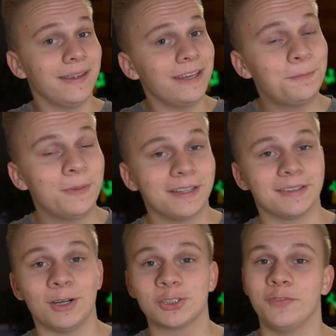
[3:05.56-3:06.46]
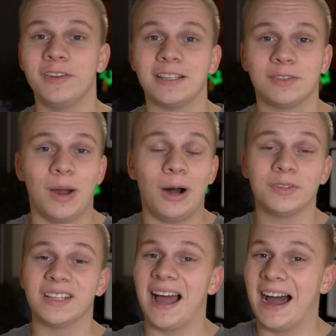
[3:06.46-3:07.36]
Ich bin jetzt auch schon wieder zu
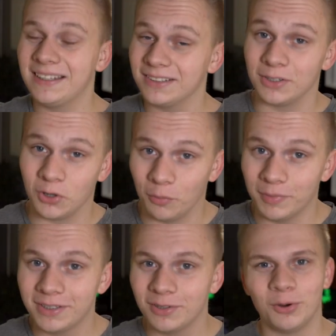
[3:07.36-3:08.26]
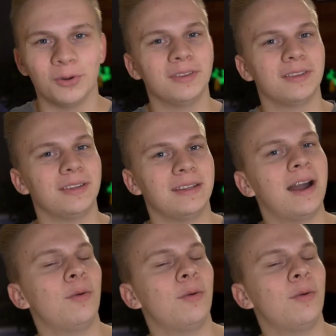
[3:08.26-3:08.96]
Hause angekommen und ja,